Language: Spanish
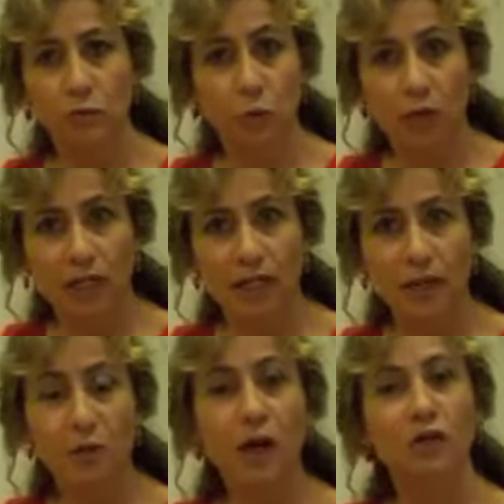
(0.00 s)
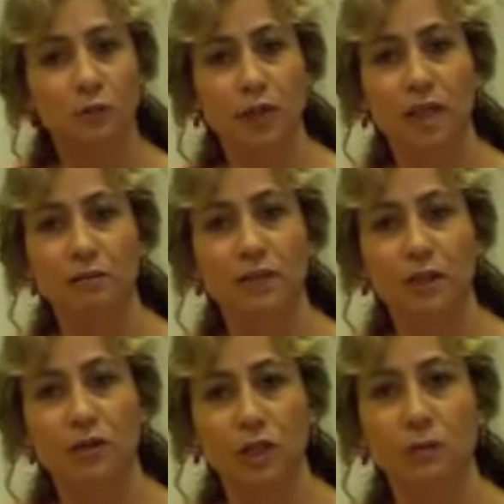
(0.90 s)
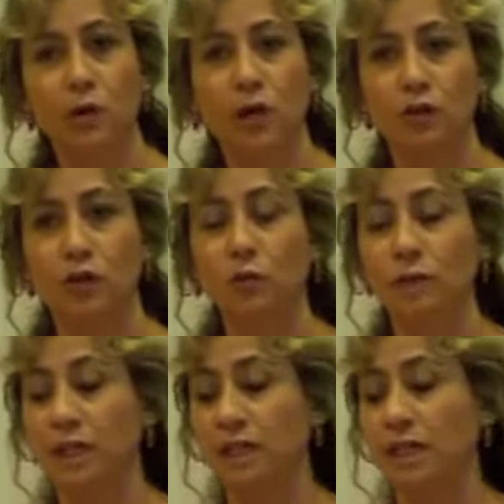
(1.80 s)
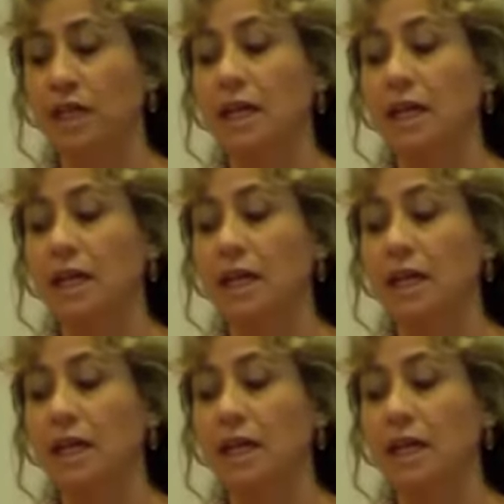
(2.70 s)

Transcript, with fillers: cualquier abogado, especialmente los abogados jóvenes,